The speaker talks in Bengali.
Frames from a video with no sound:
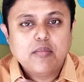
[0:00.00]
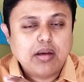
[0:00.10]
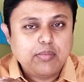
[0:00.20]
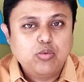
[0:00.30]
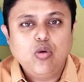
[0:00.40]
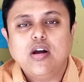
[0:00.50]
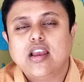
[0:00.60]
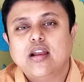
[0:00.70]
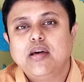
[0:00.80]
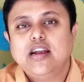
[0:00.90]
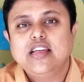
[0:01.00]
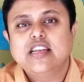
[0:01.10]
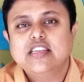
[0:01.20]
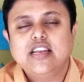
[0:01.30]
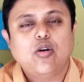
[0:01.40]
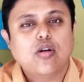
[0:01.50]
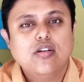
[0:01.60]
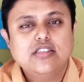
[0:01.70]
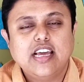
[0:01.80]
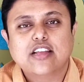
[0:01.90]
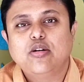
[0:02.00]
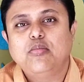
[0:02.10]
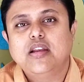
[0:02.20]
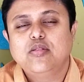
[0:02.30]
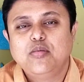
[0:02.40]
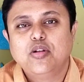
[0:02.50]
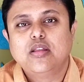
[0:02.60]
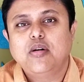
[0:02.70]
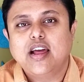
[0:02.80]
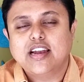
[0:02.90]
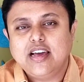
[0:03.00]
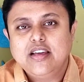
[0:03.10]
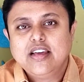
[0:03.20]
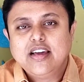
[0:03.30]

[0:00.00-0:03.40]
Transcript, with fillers: মানে পুরো কালার প্যালেটিংটা যেটা করা হয়েছে একদম মানে তুমি বলতে পারো একটা